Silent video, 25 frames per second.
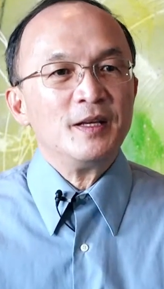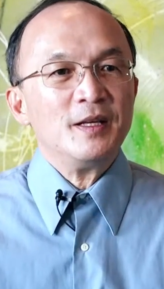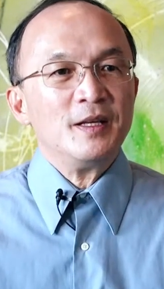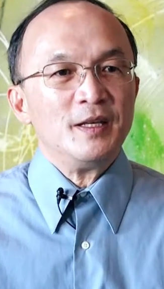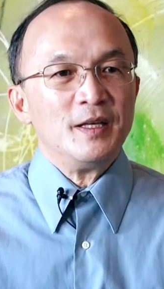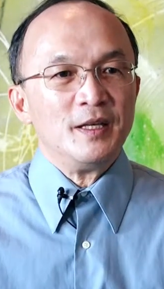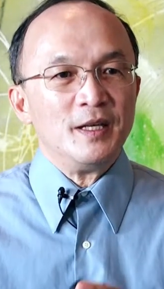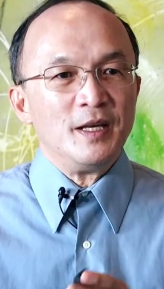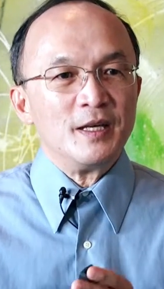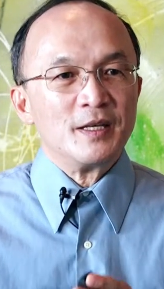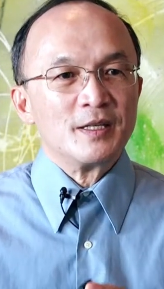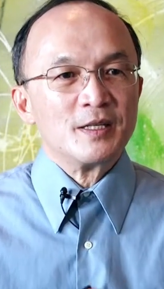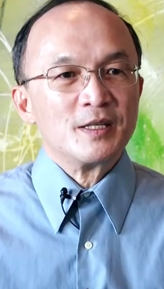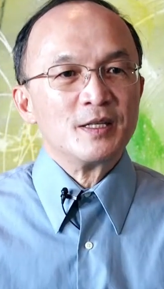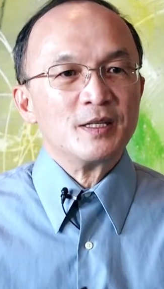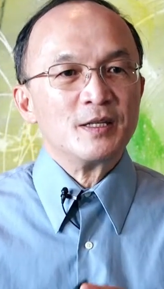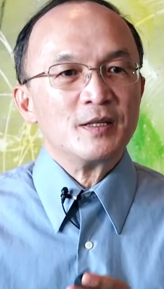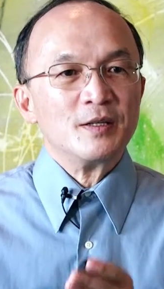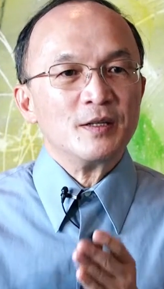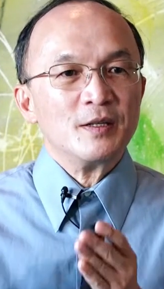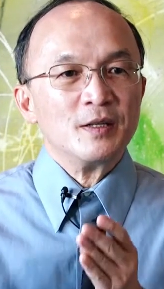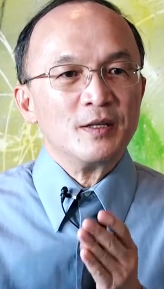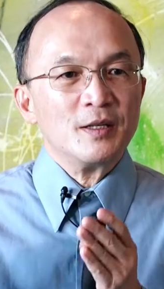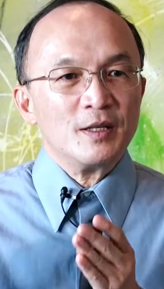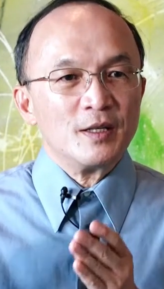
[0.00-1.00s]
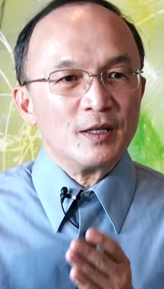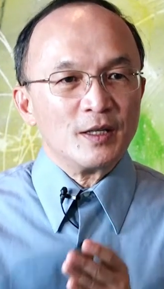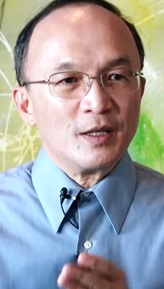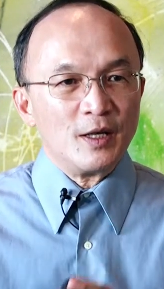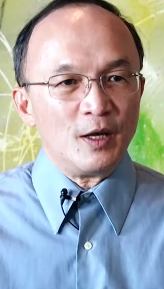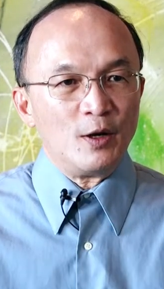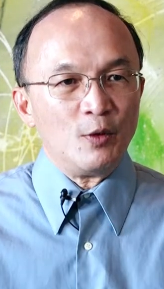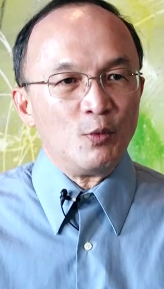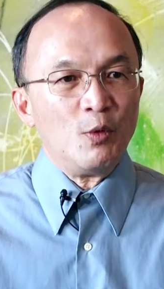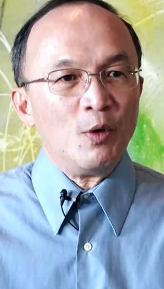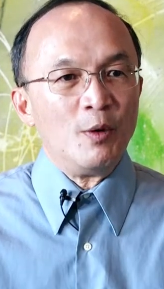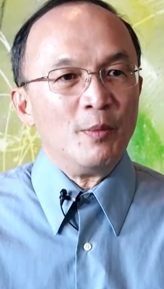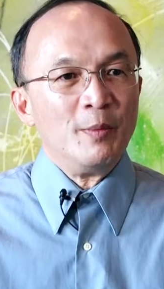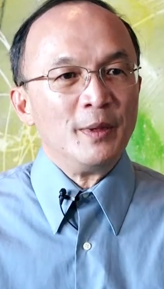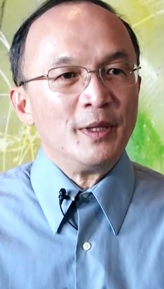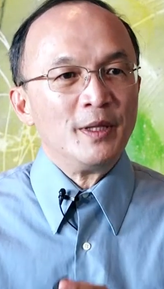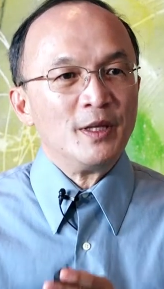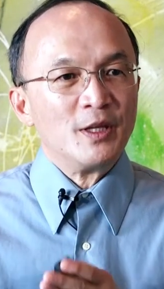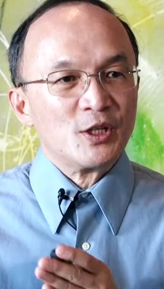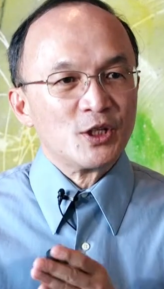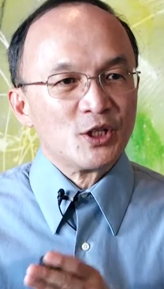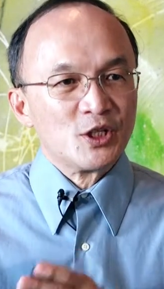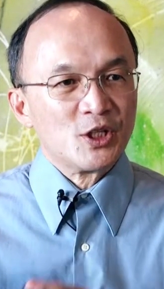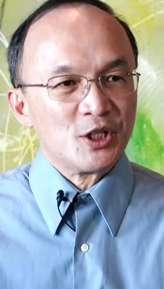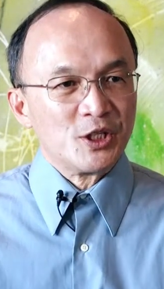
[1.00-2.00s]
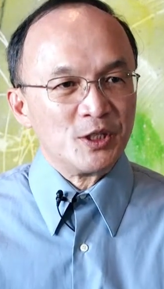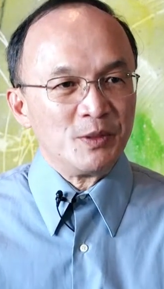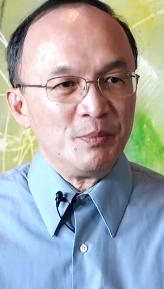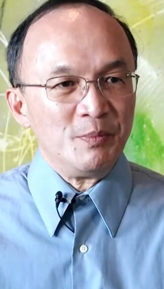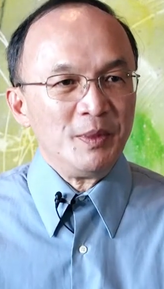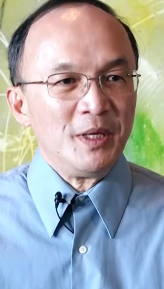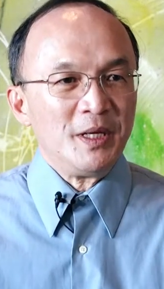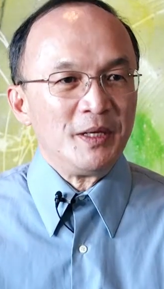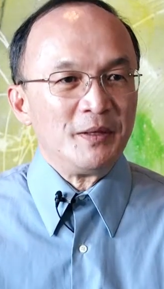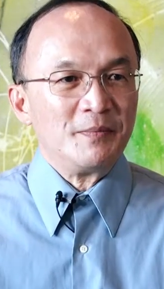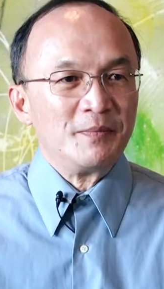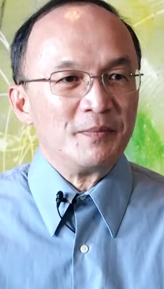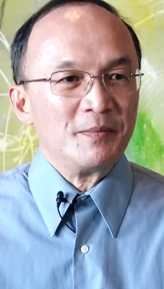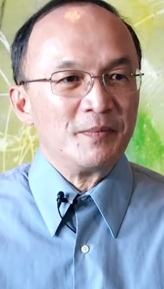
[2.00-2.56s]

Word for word: 也是给我们的使命。